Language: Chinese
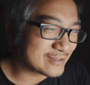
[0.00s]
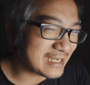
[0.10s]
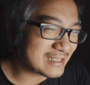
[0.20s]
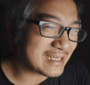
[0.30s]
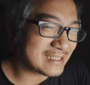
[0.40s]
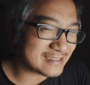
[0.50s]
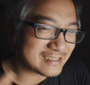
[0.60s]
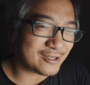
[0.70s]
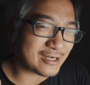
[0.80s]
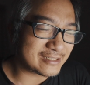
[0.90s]
刚开始
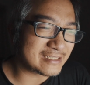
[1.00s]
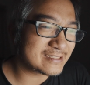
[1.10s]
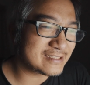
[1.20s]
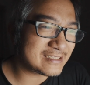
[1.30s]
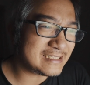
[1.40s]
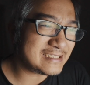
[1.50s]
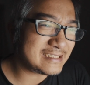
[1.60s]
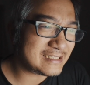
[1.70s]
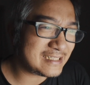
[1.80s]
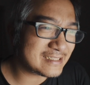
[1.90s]
到好像是一
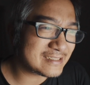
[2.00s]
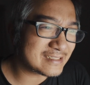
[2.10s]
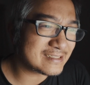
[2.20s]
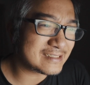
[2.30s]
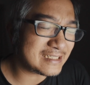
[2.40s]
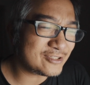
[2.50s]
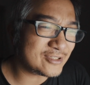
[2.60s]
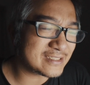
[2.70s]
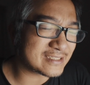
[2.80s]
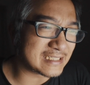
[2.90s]
千个订
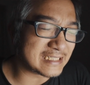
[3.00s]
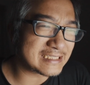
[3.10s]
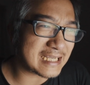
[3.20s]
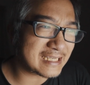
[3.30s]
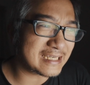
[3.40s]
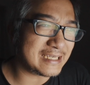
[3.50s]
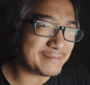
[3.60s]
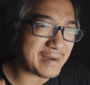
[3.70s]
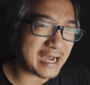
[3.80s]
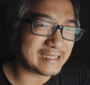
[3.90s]
阅者，你才可以
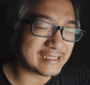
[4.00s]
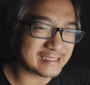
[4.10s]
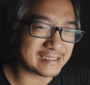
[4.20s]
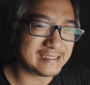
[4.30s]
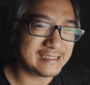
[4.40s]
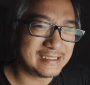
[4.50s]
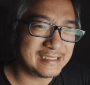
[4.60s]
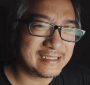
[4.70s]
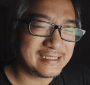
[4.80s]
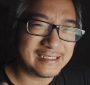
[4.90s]
把你的
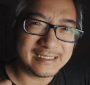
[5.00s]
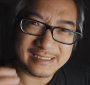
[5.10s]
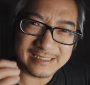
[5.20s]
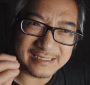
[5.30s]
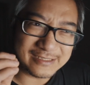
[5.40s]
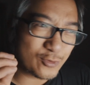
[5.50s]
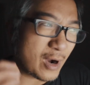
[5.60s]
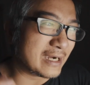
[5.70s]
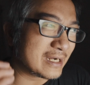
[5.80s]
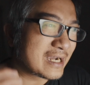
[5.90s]

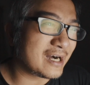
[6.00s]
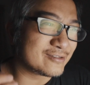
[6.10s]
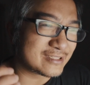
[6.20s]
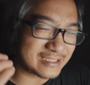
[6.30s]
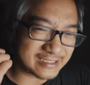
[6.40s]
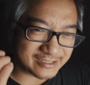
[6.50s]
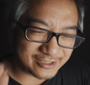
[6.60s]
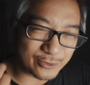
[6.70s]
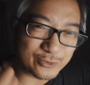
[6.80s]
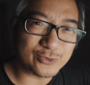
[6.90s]
广告的
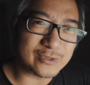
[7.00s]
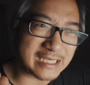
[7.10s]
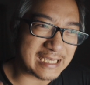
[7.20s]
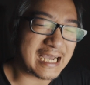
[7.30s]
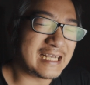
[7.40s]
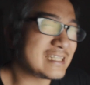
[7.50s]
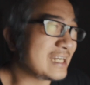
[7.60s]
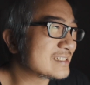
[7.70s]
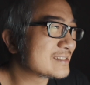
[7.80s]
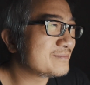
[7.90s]
收入给开起来，
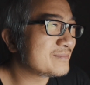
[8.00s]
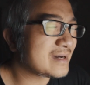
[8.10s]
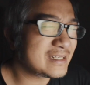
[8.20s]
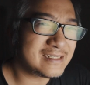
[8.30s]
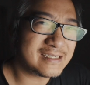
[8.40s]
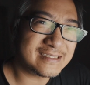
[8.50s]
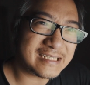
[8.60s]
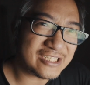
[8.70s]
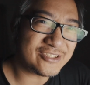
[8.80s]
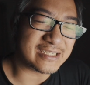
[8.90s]
好像是
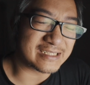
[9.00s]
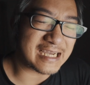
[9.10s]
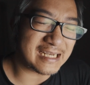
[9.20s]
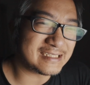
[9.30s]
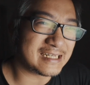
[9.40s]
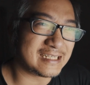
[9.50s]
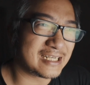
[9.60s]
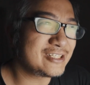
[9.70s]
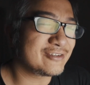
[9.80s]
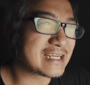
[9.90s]
monetization 开起来。
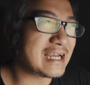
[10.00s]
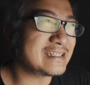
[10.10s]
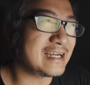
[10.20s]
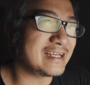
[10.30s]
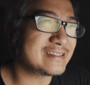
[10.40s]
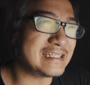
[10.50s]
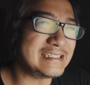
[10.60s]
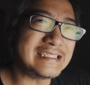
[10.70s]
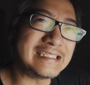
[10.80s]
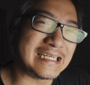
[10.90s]
好像我开起来好像才
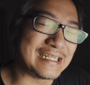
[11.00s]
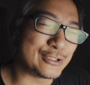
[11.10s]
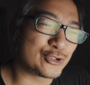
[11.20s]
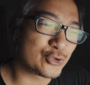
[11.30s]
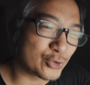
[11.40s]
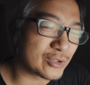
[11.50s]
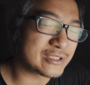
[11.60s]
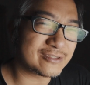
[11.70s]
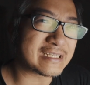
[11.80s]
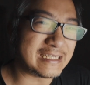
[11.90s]
一年多，
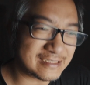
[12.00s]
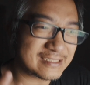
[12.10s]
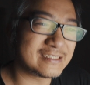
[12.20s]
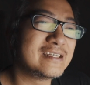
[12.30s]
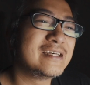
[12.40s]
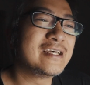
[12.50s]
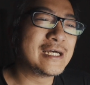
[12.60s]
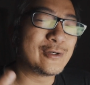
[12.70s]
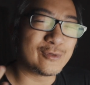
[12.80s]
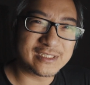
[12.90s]
就等于是。
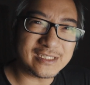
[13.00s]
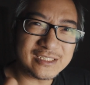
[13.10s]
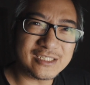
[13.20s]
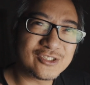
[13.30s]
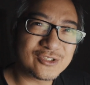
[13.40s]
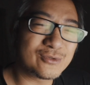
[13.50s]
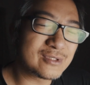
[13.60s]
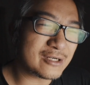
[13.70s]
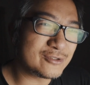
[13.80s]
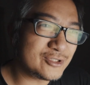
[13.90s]
我真正收
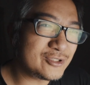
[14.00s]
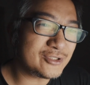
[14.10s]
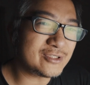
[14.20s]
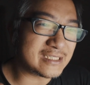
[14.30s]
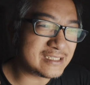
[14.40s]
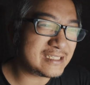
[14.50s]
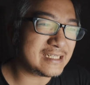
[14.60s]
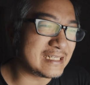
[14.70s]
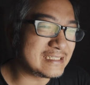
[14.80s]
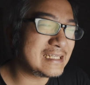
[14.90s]
到 YouTube 的
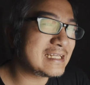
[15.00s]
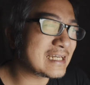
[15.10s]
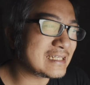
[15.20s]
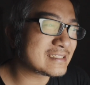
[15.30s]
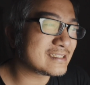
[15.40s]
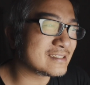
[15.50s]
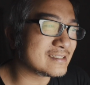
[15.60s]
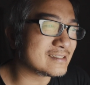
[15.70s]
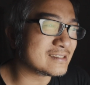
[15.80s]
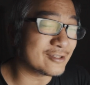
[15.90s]
钱，应该
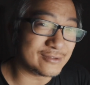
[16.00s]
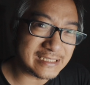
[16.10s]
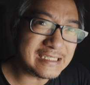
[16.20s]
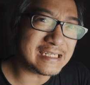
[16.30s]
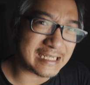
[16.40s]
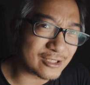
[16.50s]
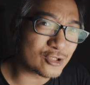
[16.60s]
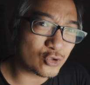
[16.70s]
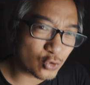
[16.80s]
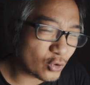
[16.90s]
是有一
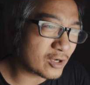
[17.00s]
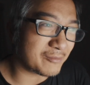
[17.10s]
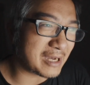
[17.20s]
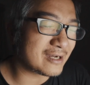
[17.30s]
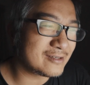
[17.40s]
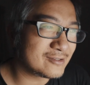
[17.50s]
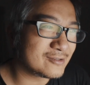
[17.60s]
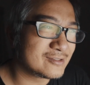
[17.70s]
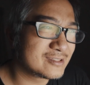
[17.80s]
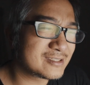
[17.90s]
年多了吧？
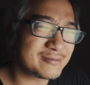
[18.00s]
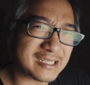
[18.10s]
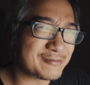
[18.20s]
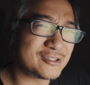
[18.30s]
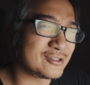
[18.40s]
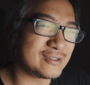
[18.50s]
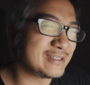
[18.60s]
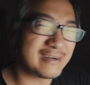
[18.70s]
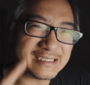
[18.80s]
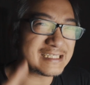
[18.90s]
是不是差不多？
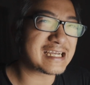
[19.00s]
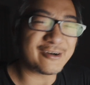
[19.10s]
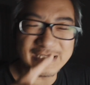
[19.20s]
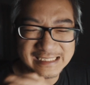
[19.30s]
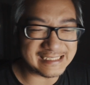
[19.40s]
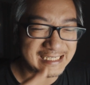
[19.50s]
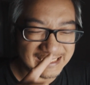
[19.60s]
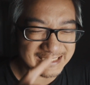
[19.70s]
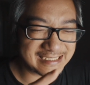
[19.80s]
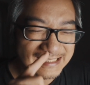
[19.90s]
你忘记看我以前
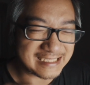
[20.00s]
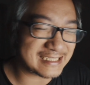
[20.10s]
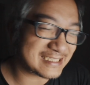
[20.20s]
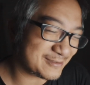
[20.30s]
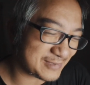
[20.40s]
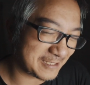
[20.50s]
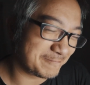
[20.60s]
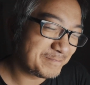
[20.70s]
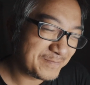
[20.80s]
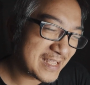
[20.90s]
的一千个视频，
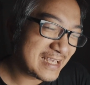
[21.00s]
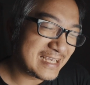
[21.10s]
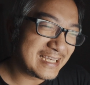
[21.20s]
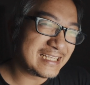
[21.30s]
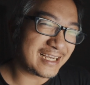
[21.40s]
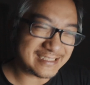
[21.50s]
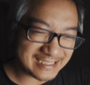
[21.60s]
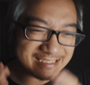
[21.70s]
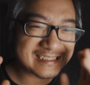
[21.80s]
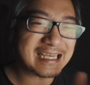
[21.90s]
然后
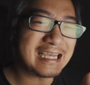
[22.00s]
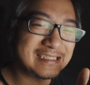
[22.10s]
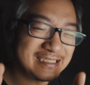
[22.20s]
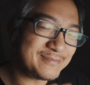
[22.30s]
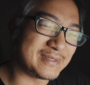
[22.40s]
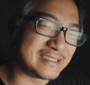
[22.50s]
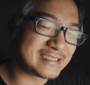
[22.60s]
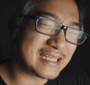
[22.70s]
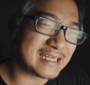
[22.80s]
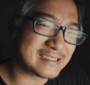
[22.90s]
现在基本
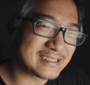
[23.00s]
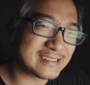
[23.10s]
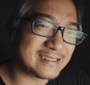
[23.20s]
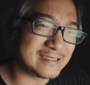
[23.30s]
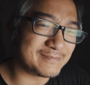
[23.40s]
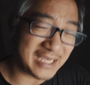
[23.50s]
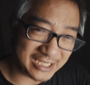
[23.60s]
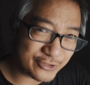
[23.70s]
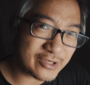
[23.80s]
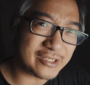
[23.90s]
上是每
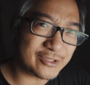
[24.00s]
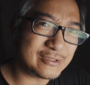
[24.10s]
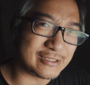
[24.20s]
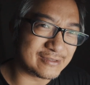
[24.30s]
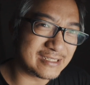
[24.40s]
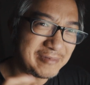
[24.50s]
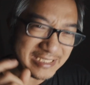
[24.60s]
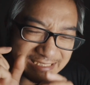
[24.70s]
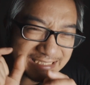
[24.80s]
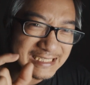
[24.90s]
个月都有那么
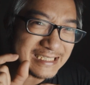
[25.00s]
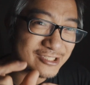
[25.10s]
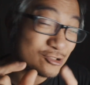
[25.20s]
一点点